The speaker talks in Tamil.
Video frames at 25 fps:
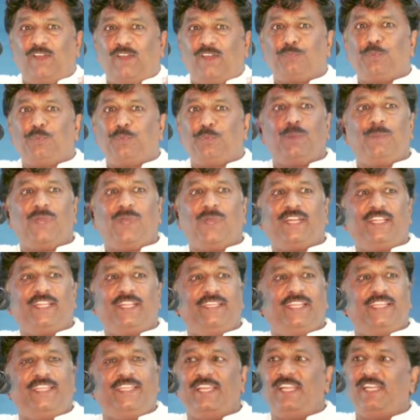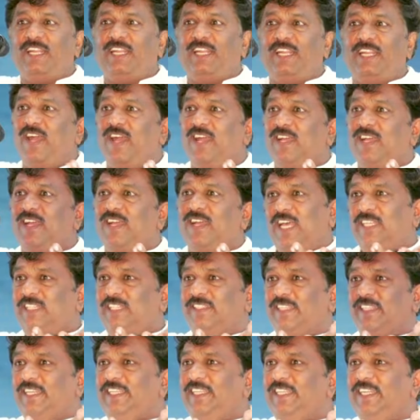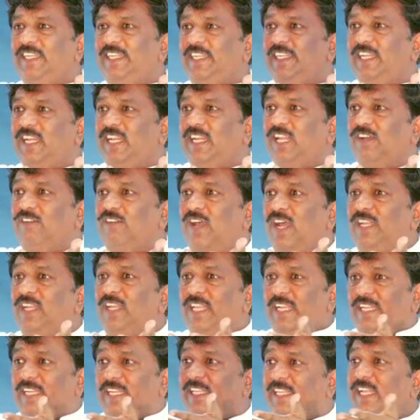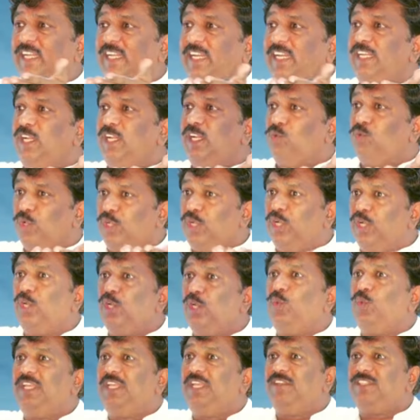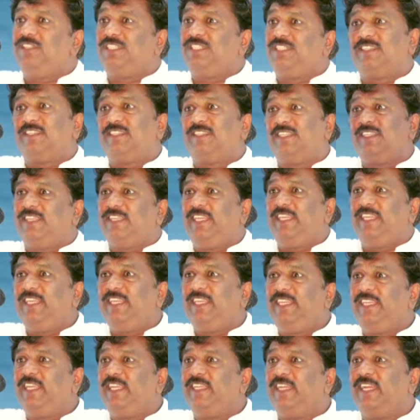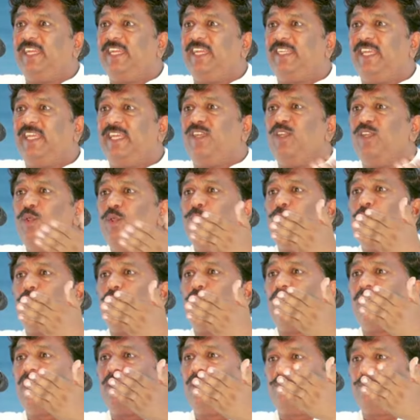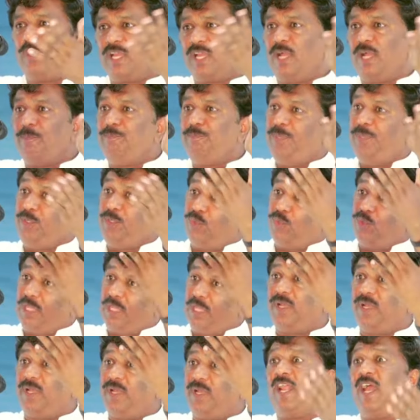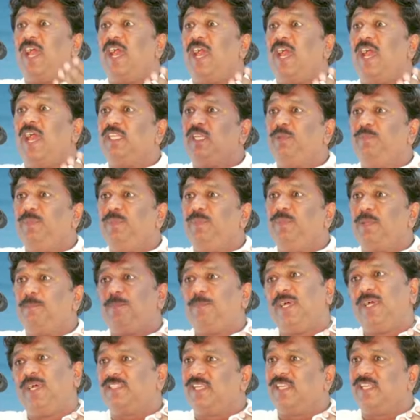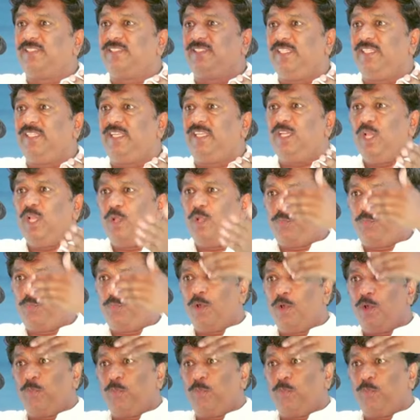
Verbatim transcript: அற்புதமான நெறி அல்லவா அது தனி நெறி அல்லவா நீங்கள் என்ன உங்களுடைய விஷயத்தை செய்கிறீங்கன்னு கேட்டேன் போடா போடா அம்பி உன்னைய மாதிரிலாம் ஆயிரம் பேரை பார்த்தாச்சு போ